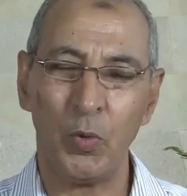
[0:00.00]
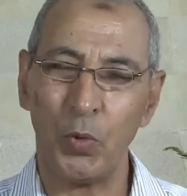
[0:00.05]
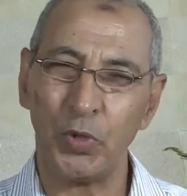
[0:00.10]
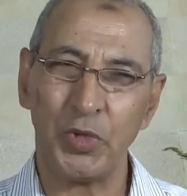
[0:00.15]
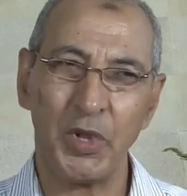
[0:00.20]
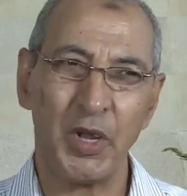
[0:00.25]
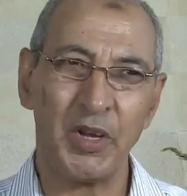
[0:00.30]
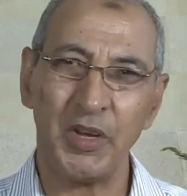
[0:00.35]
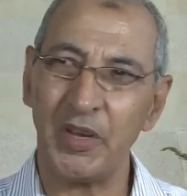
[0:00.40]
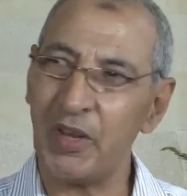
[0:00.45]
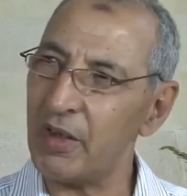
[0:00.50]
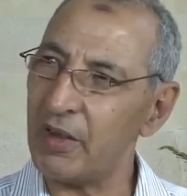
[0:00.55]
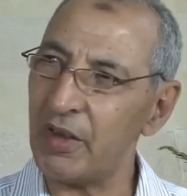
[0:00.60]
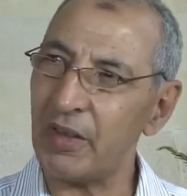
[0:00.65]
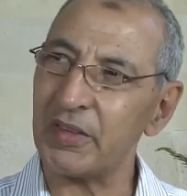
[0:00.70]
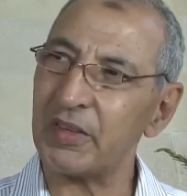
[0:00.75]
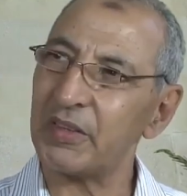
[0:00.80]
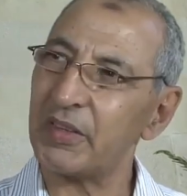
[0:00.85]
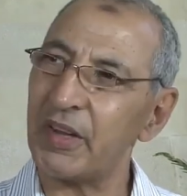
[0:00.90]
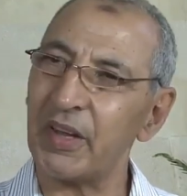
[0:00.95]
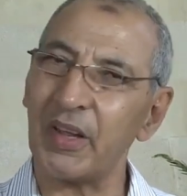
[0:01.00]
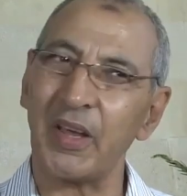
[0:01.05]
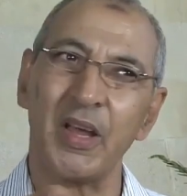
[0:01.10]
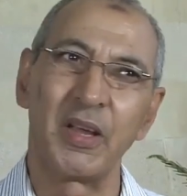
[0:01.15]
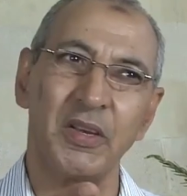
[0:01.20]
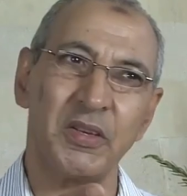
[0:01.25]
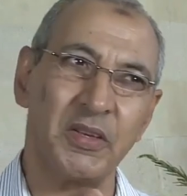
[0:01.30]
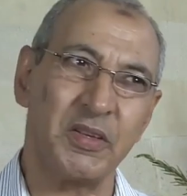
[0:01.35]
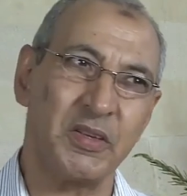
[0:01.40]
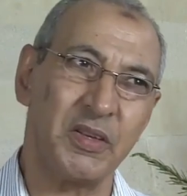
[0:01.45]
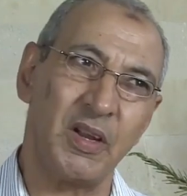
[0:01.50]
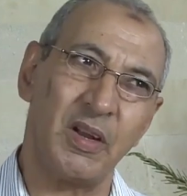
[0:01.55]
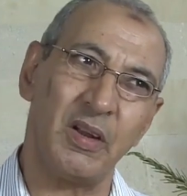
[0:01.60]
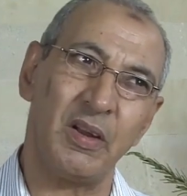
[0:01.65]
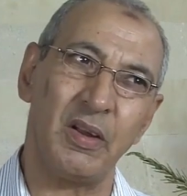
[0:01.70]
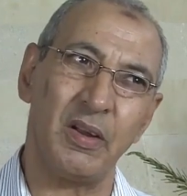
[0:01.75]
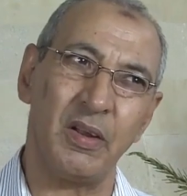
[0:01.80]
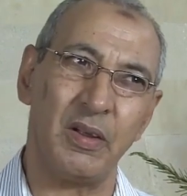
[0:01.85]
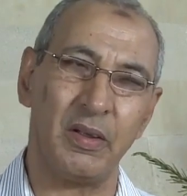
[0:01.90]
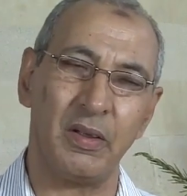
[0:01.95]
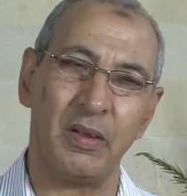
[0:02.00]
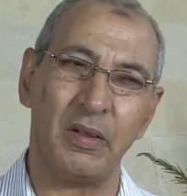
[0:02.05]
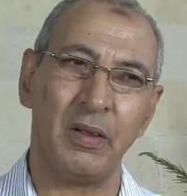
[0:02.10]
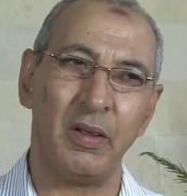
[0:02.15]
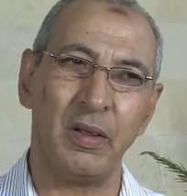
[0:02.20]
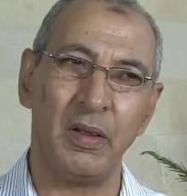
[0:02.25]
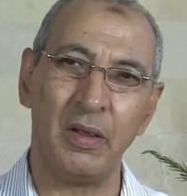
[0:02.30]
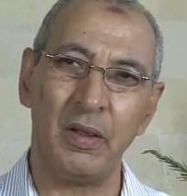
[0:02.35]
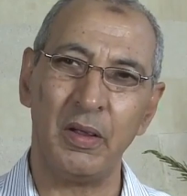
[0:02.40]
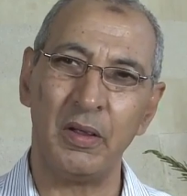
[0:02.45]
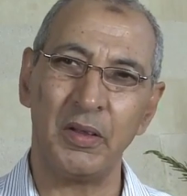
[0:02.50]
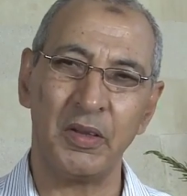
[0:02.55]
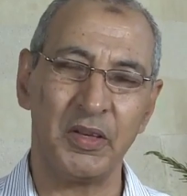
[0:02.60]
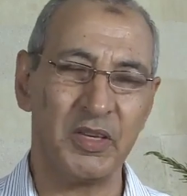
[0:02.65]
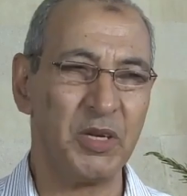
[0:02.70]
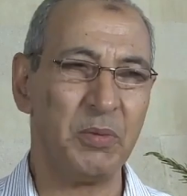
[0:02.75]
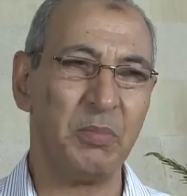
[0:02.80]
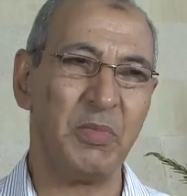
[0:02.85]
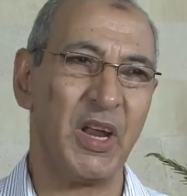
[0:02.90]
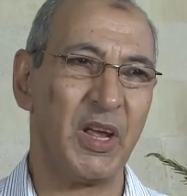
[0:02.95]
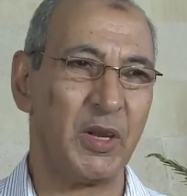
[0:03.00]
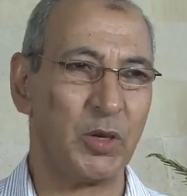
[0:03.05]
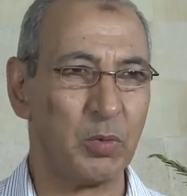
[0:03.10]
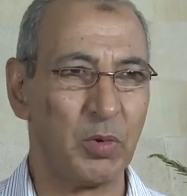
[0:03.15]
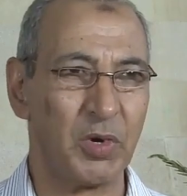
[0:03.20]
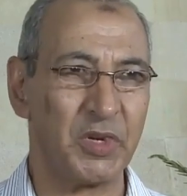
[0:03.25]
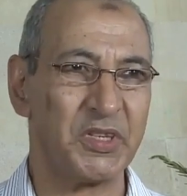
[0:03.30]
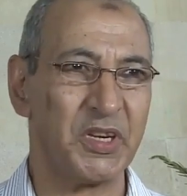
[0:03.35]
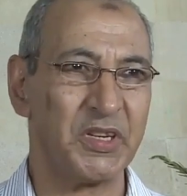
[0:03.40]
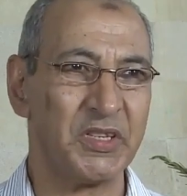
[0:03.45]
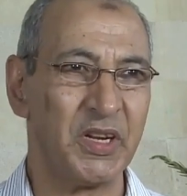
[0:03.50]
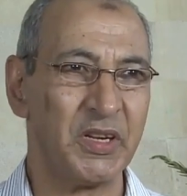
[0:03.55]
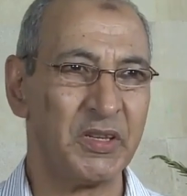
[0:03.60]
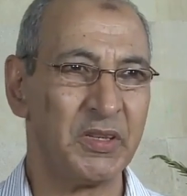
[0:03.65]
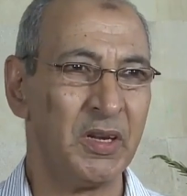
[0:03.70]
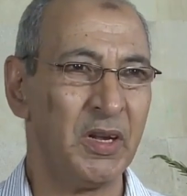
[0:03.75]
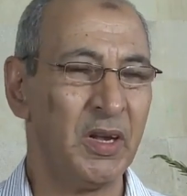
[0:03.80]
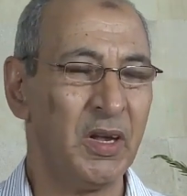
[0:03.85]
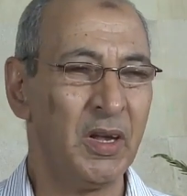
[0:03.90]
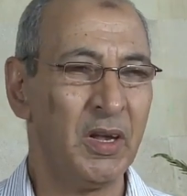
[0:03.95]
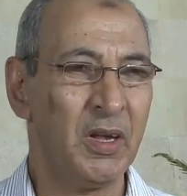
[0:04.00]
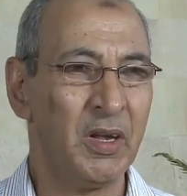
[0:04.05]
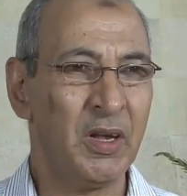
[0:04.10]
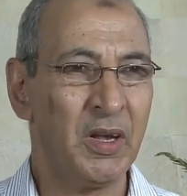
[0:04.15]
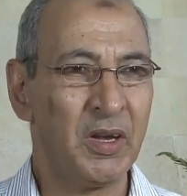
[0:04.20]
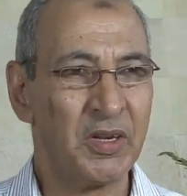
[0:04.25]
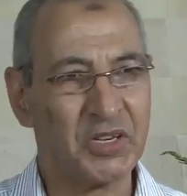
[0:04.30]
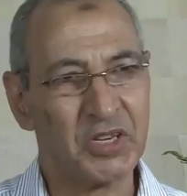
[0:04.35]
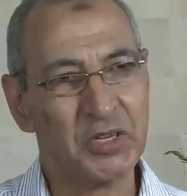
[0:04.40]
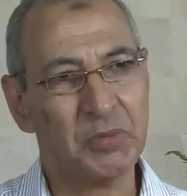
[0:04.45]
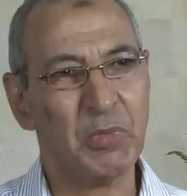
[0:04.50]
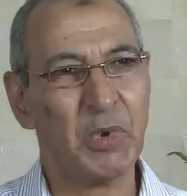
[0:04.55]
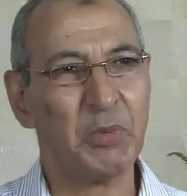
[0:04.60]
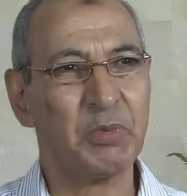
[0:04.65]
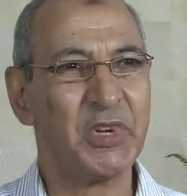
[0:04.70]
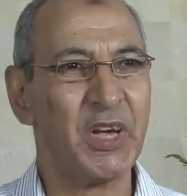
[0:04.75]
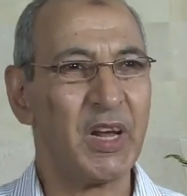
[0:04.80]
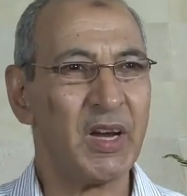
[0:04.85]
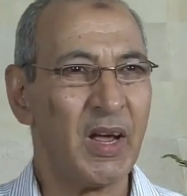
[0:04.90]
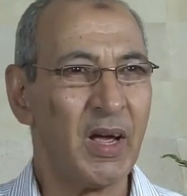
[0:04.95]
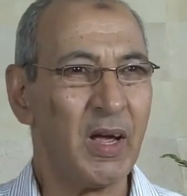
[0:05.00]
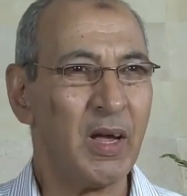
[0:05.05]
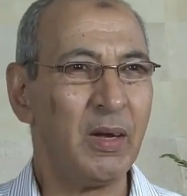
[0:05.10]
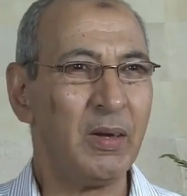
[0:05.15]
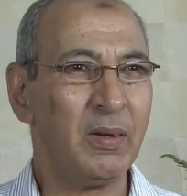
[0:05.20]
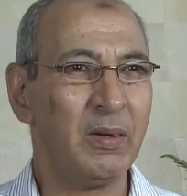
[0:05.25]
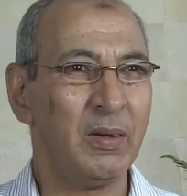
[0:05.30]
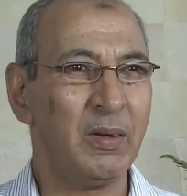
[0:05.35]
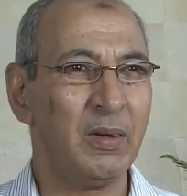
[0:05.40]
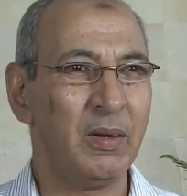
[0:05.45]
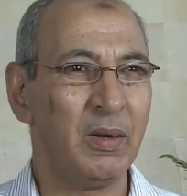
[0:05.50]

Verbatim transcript: وثانيا هذه الطريق هذه ديال آه، دمنات ورزازات التصميم ديالها